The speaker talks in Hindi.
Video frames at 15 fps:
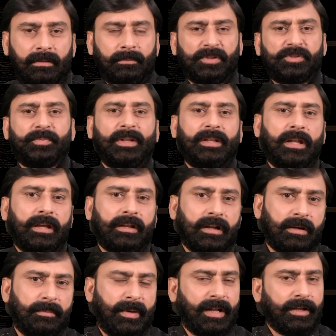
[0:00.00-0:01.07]

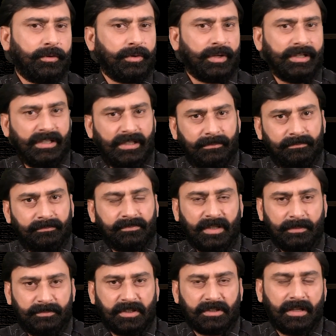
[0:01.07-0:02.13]
बिसमीम
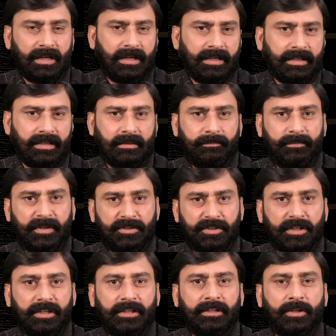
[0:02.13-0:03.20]
इब्तदा है रब
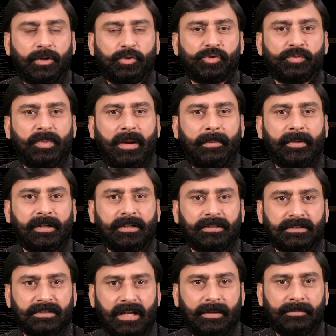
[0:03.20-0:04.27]
जलील के उस
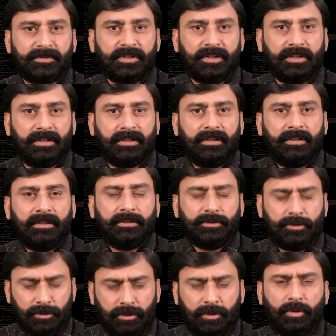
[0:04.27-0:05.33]
बाबरकत नाम से
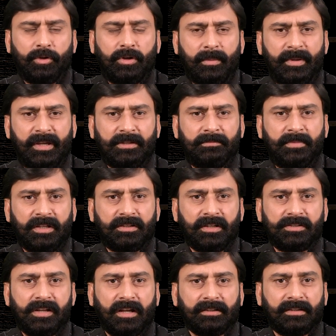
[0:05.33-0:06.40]
जो दिलों के भेद
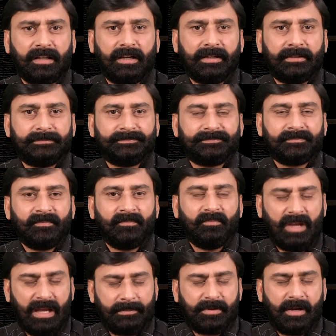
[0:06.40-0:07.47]
बेहतर जानता है
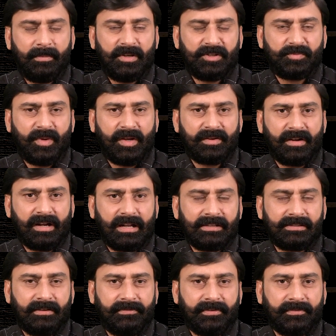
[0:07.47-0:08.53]
मैं आपका मेज़बान राना
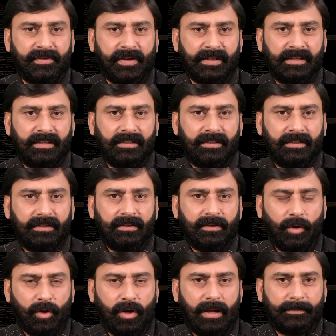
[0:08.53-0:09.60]
ज़फ़र फ़ानी
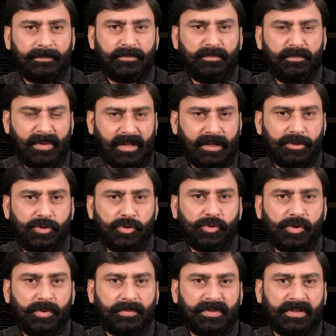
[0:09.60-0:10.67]
और आप मेरा
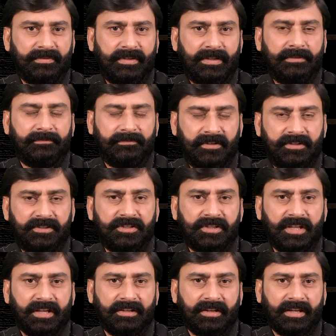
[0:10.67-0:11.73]
यूट्यूब टी वी वीर जी
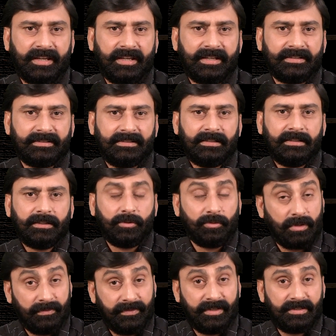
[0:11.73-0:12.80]
देख रहे हैं
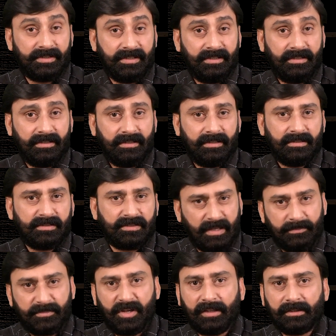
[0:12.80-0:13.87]
क्योंकि वीर जी
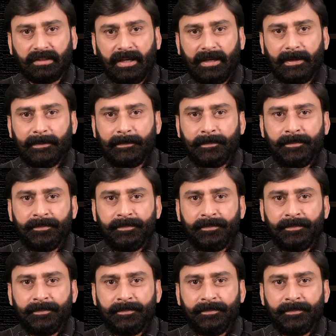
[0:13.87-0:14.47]
सब जानता है